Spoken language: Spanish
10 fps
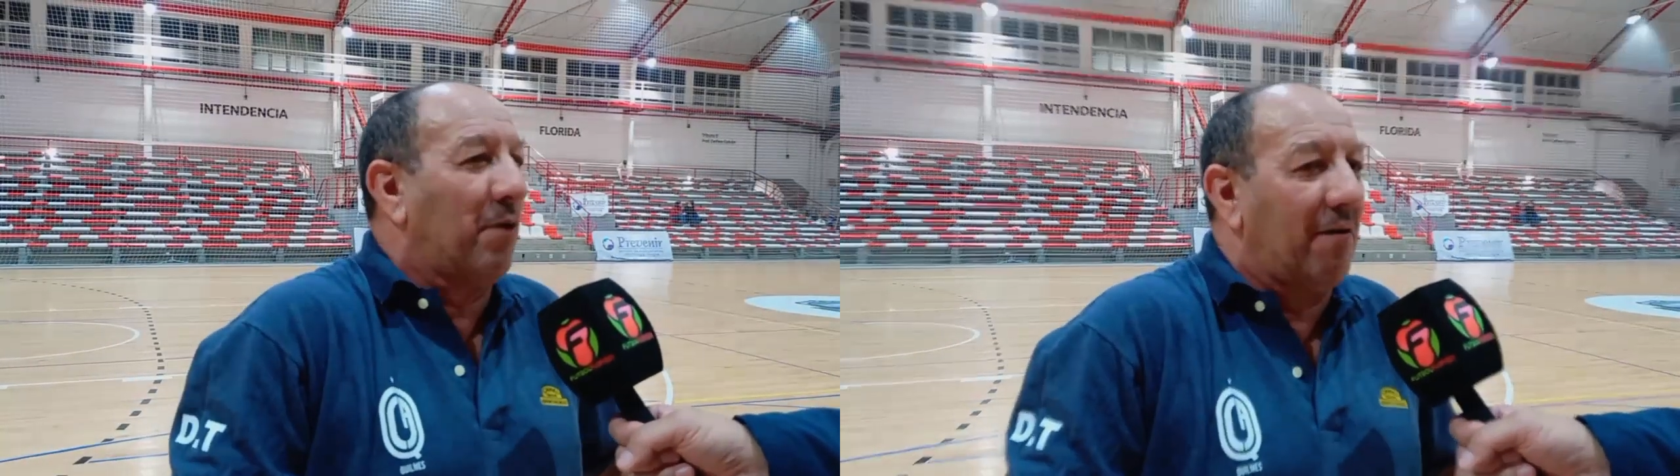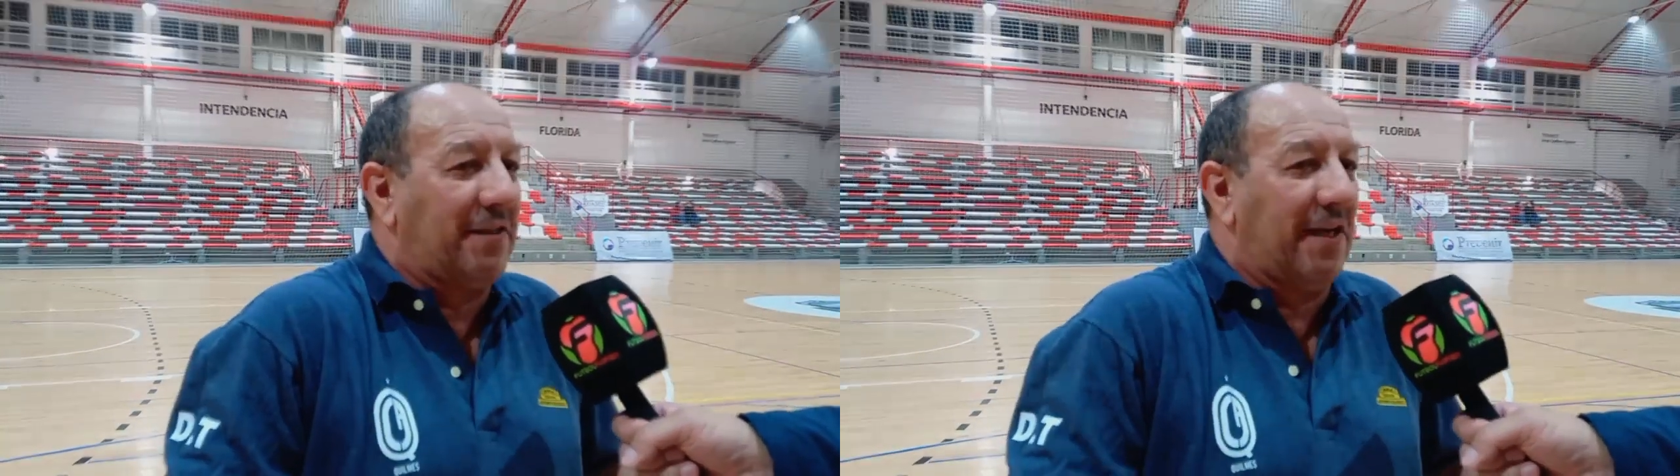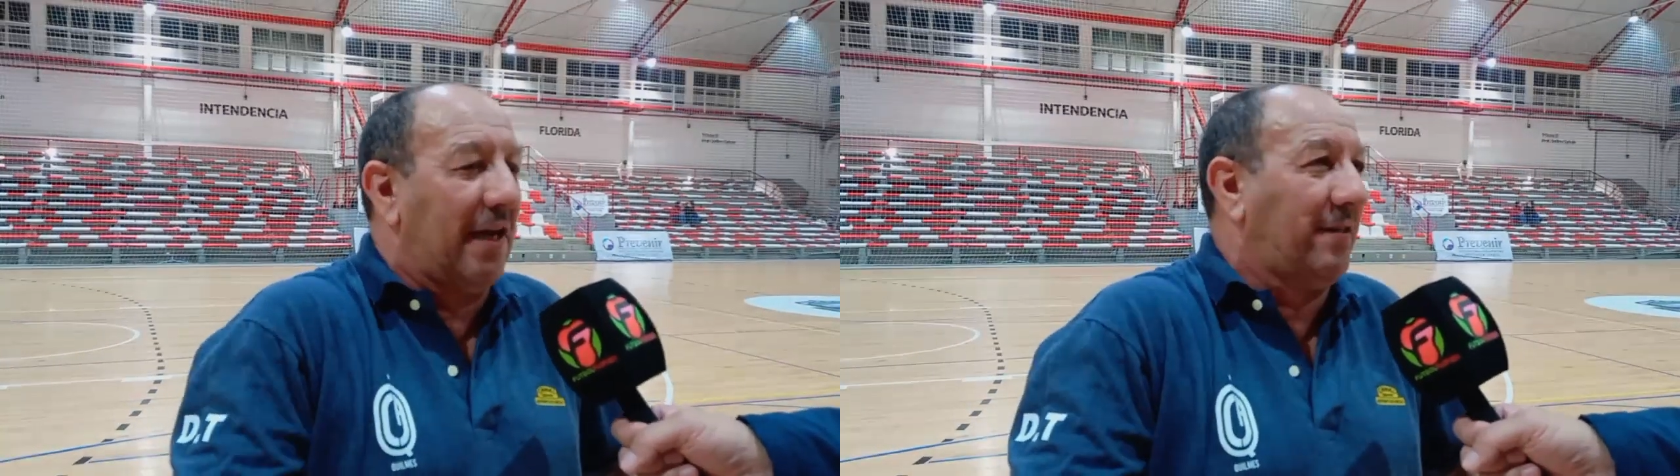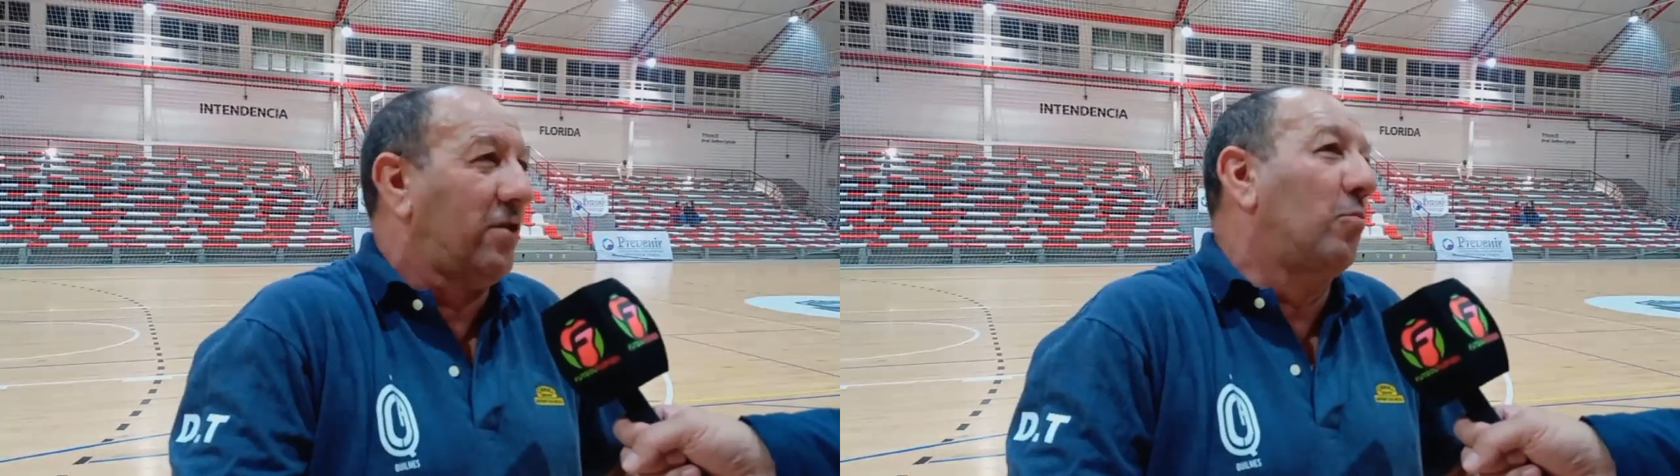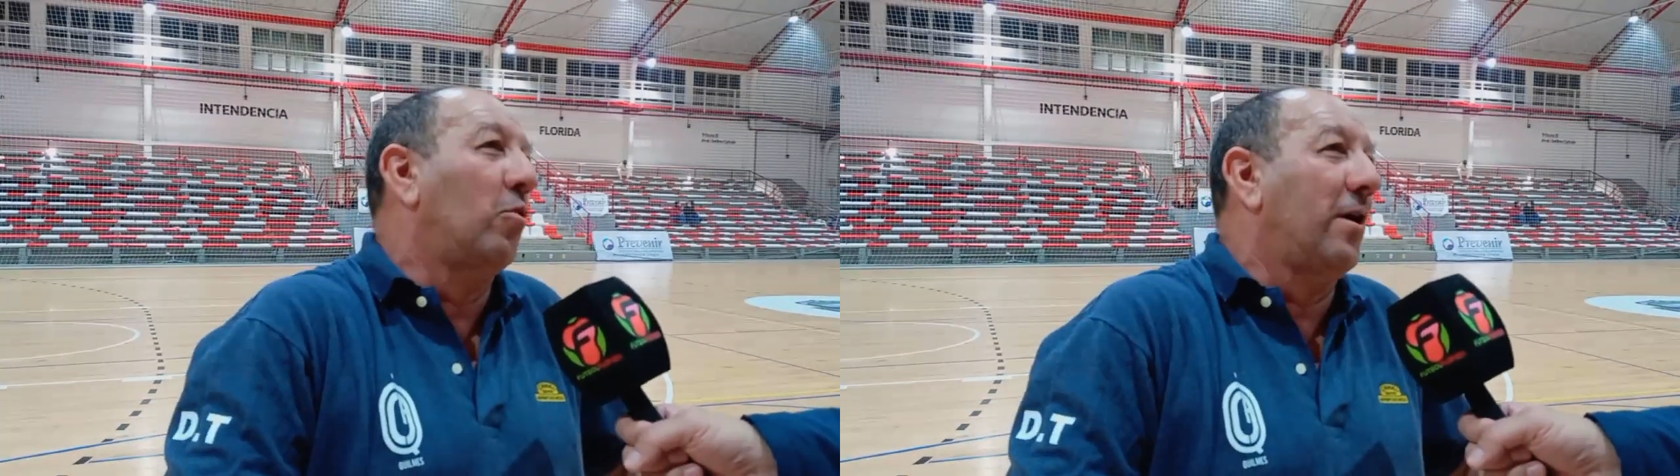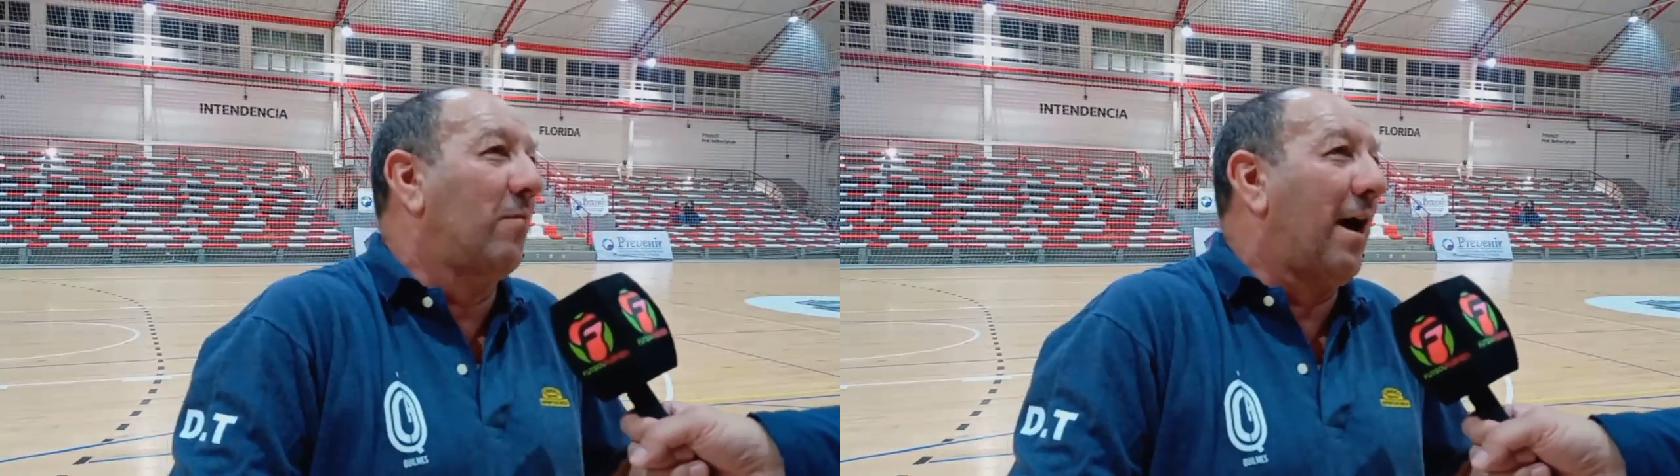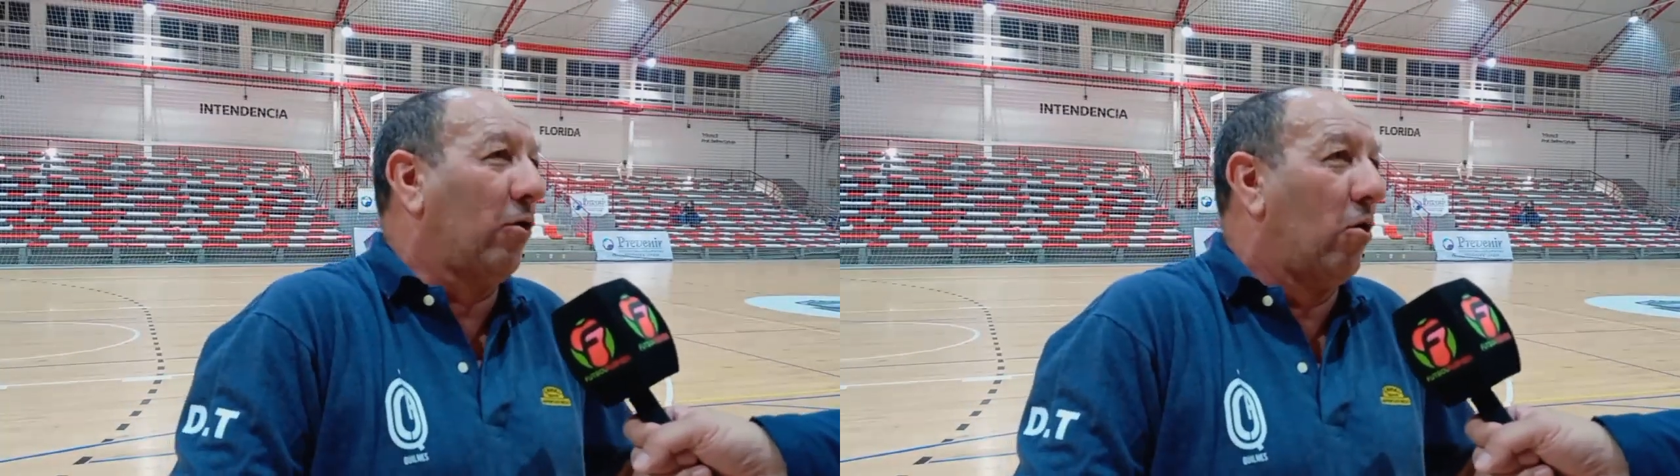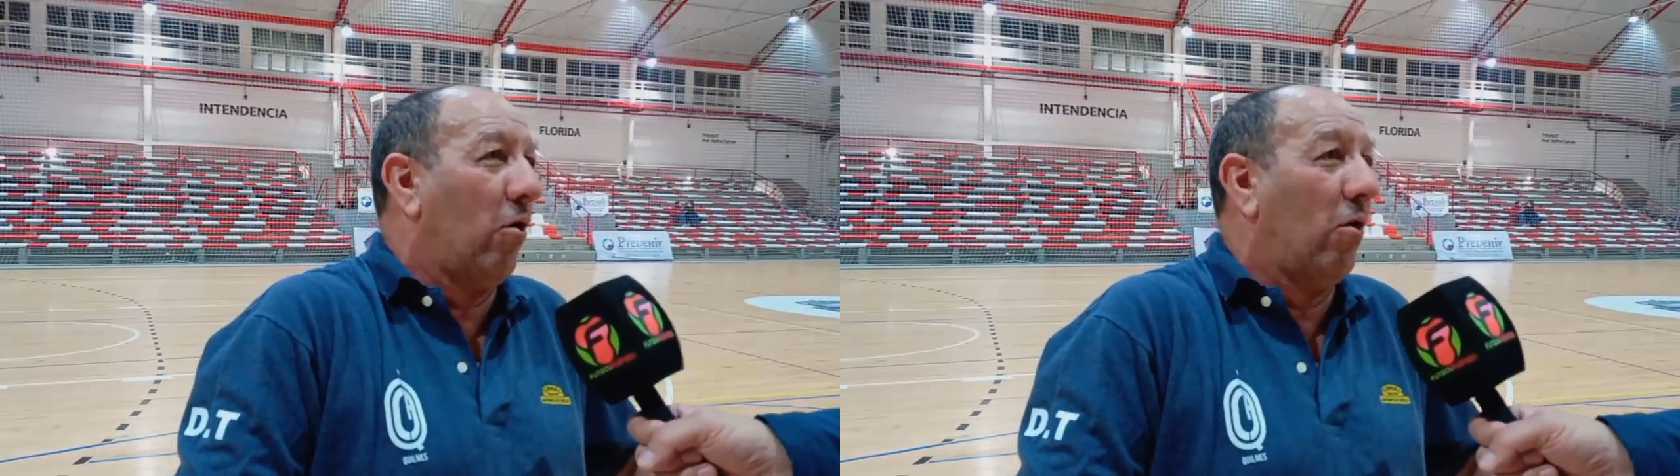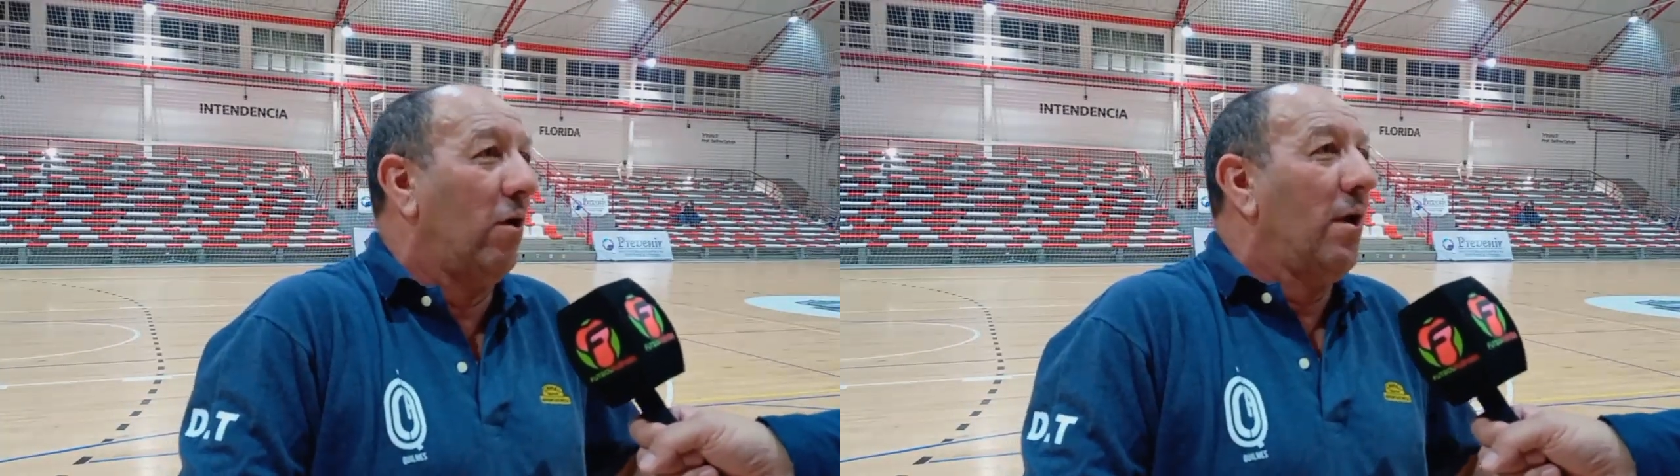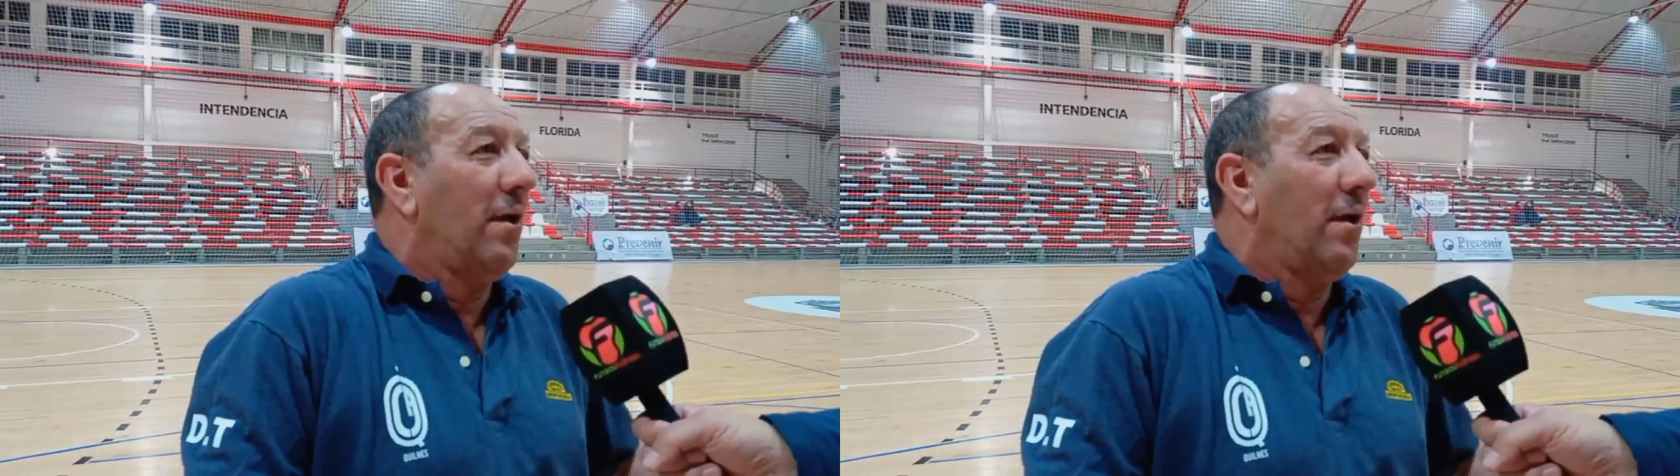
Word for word: pero a veces si no mueve el banco